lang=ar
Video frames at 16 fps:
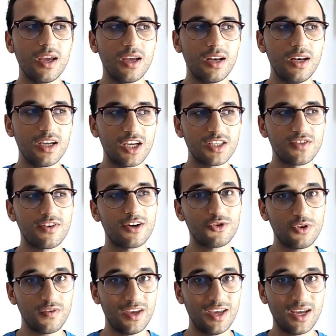اللي
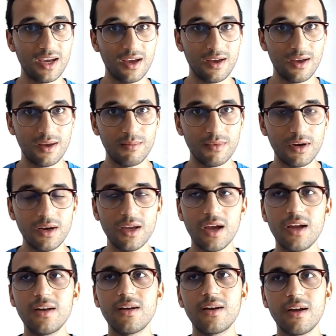كيتفرجوا فيه كامل
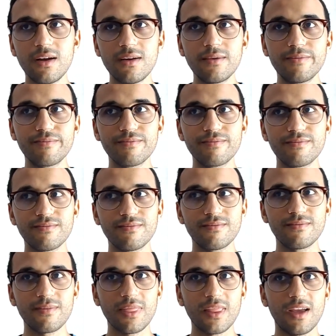لان
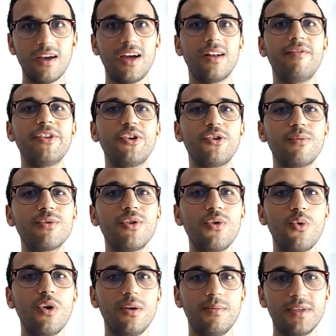هذا الفيديو
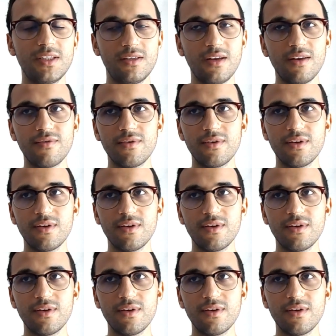متنوع بزاف